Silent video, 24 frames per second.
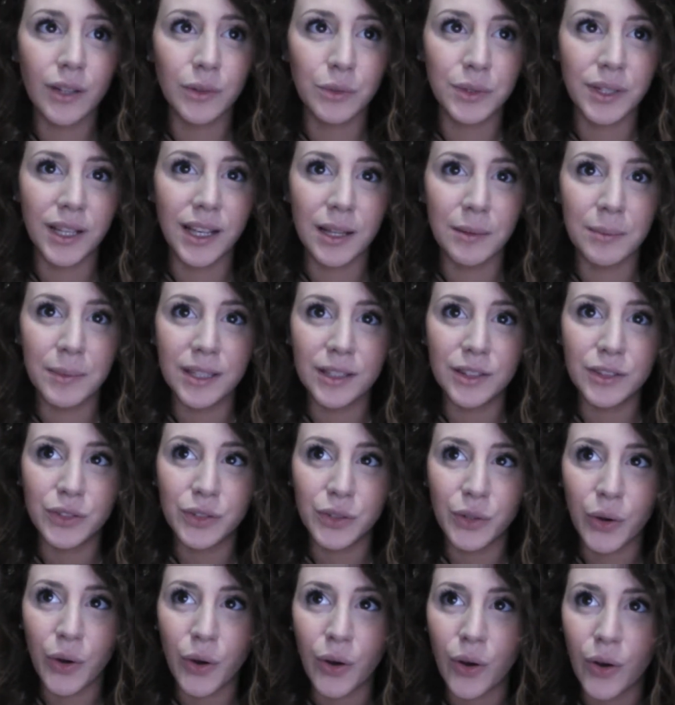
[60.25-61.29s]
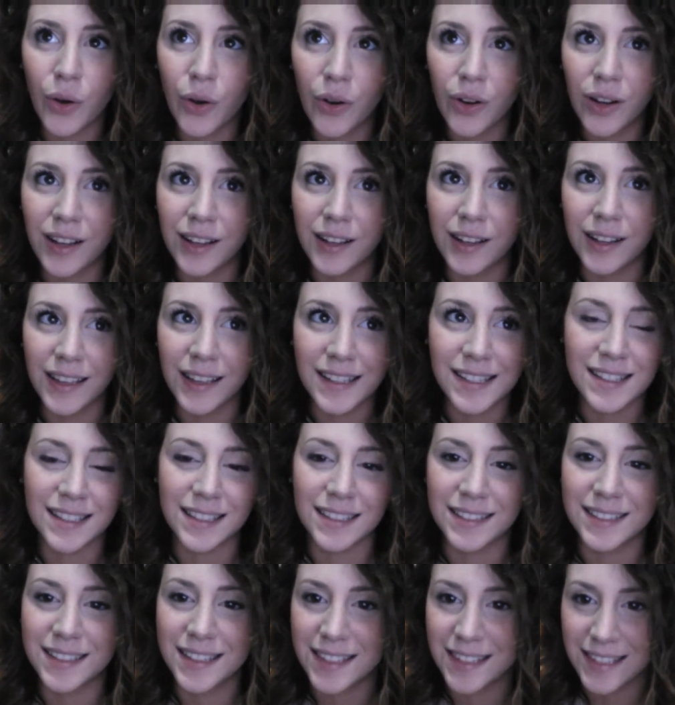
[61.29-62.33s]
un elemento eh,
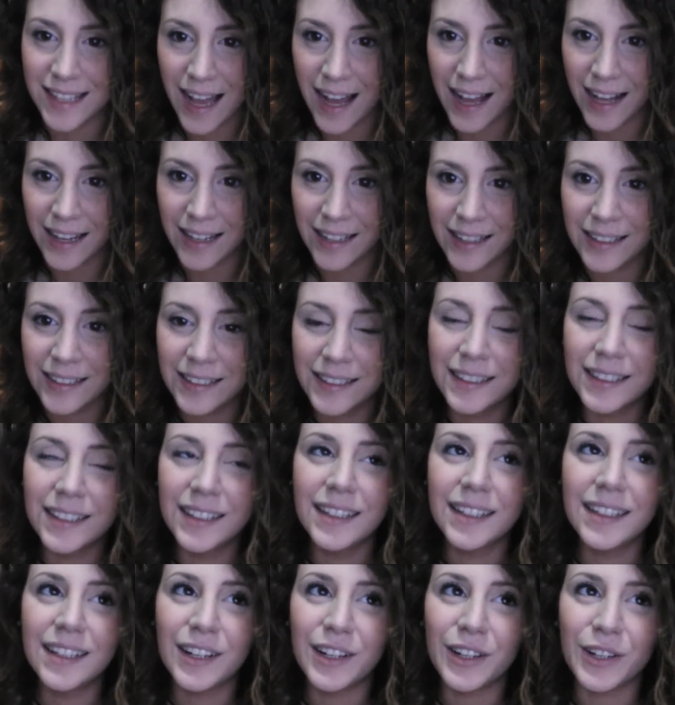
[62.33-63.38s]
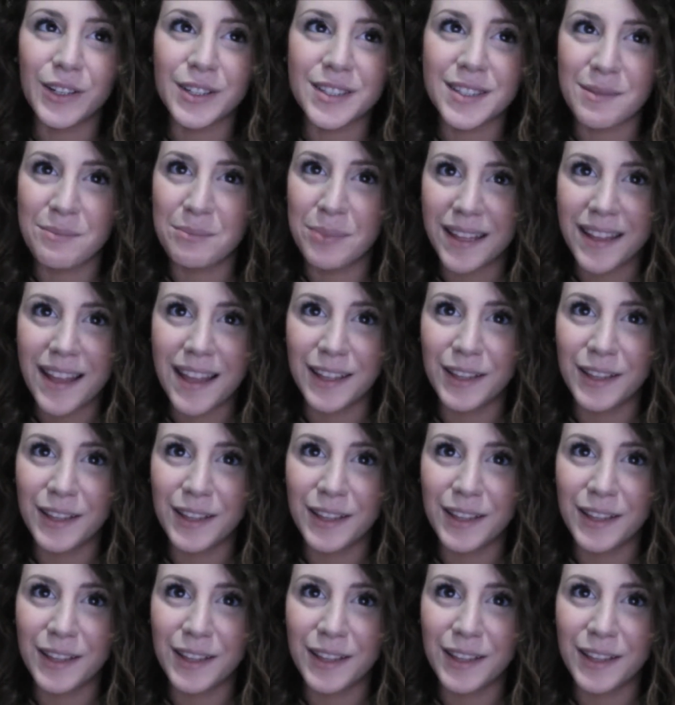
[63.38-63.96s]
essenziale. Ho sempre